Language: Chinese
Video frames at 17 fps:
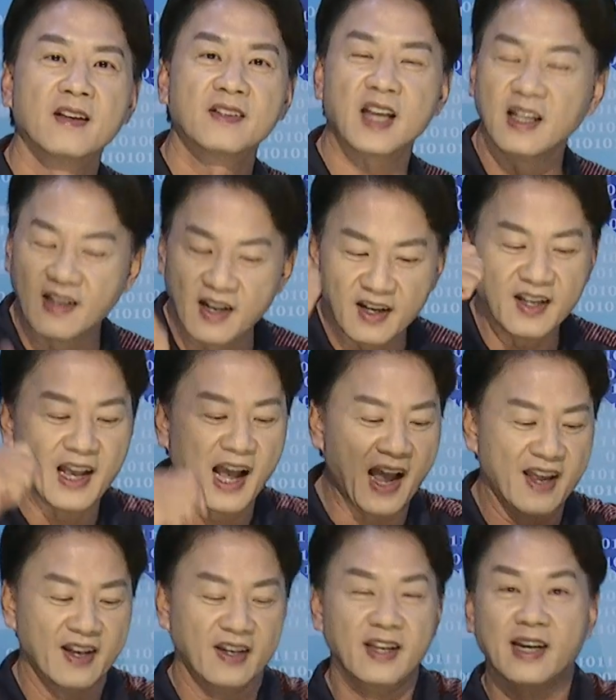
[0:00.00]
真的厉
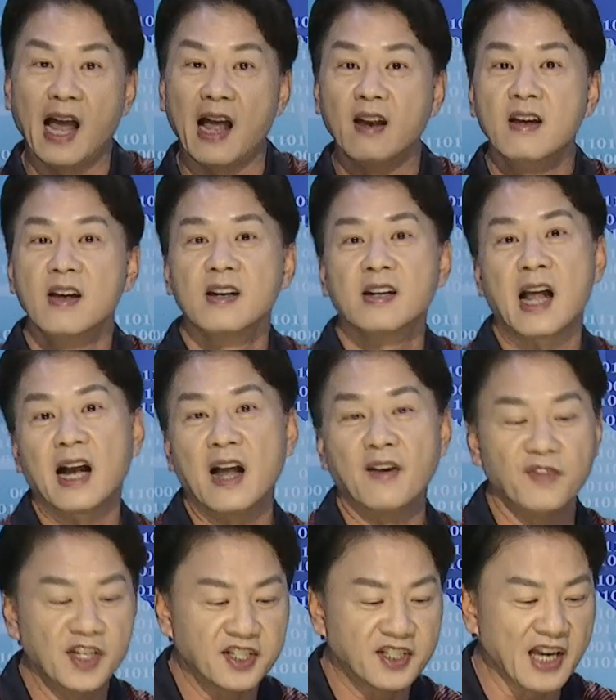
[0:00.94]
害。你看刚
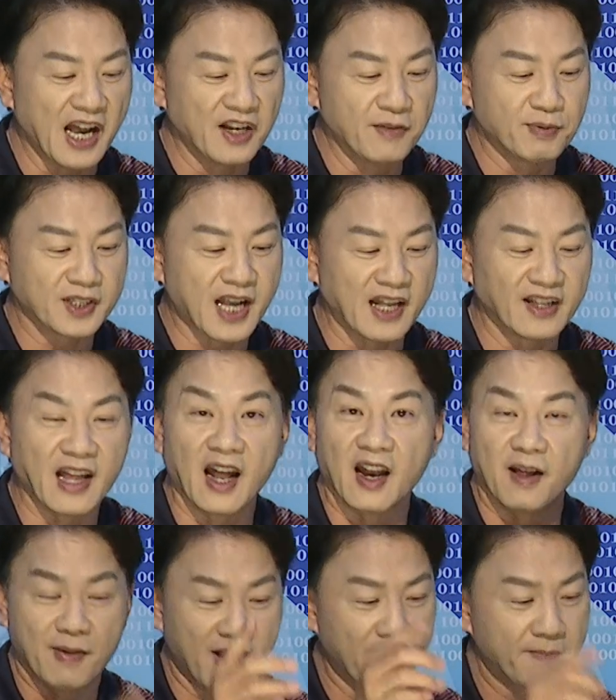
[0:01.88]
刚 v C r 你不是看
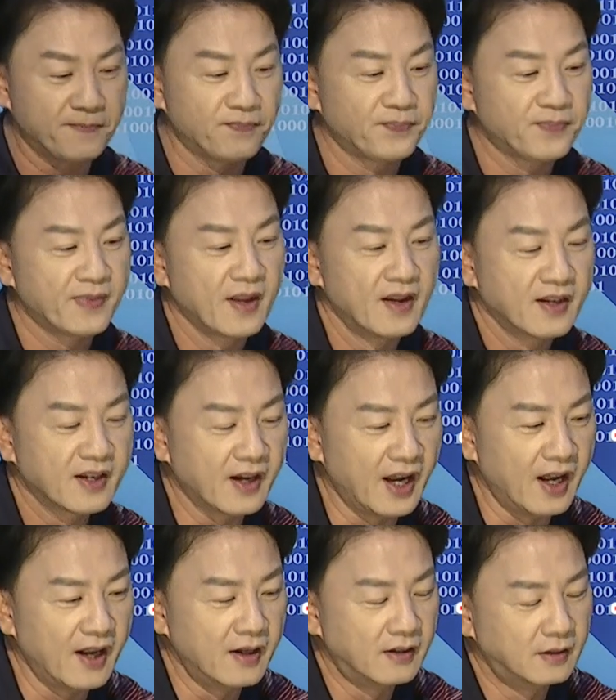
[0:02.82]
到了吗？
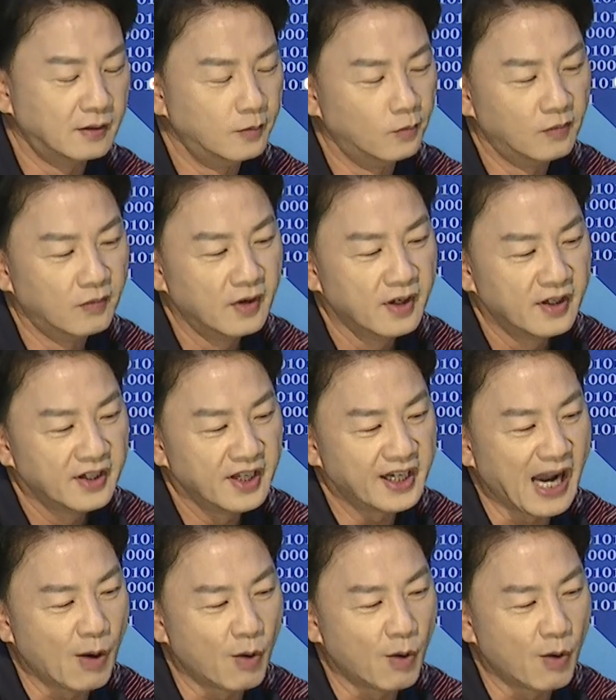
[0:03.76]
各位，你